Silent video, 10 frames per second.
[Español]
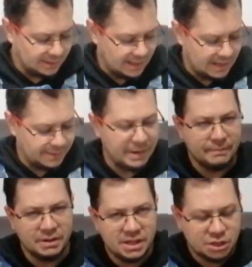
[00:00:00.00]
de
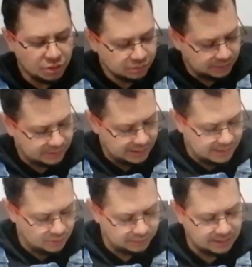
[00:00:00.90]
membrillo,
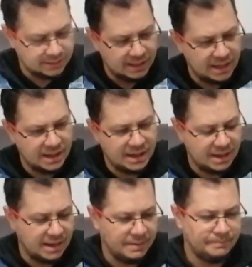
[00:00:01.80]
tiene notas
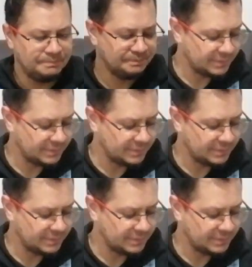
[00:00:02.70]
de...